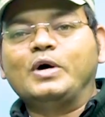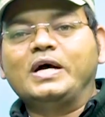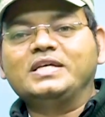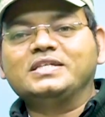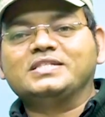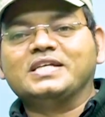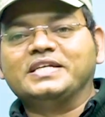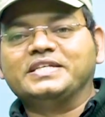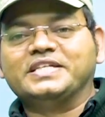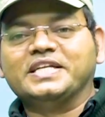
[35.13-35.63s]

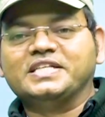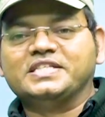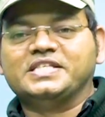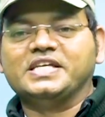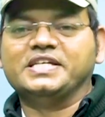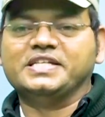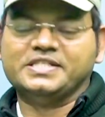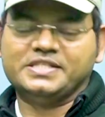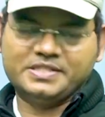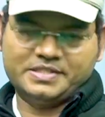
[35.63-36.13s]
वॉइस
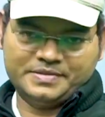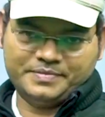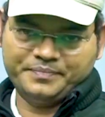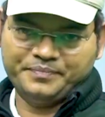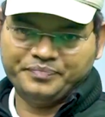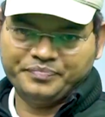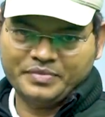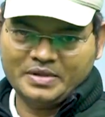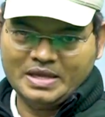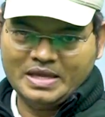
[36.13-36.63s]
सेंटेंसेस
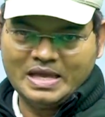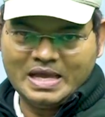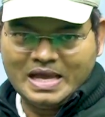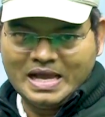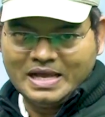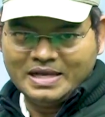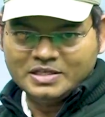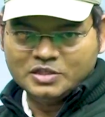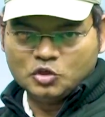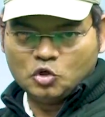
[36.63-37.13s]

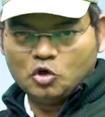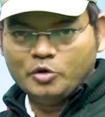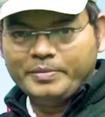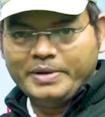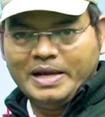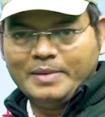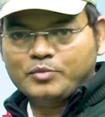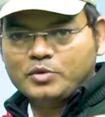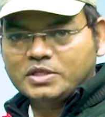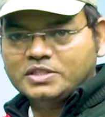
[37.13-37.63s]
चलो
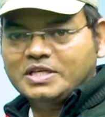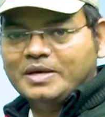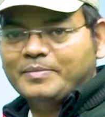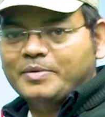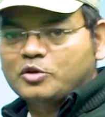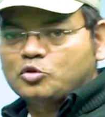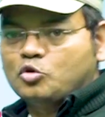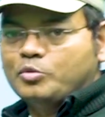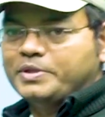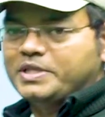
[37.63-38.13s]
मैं आपको
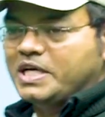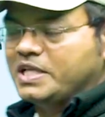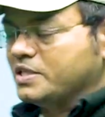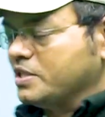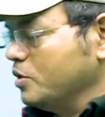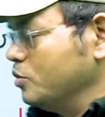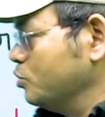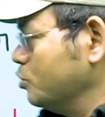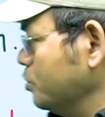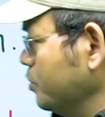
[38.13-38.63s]
एग्जांपल के थ्रू
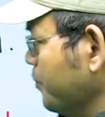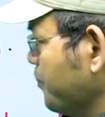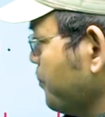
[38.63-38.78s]
बताता हूँ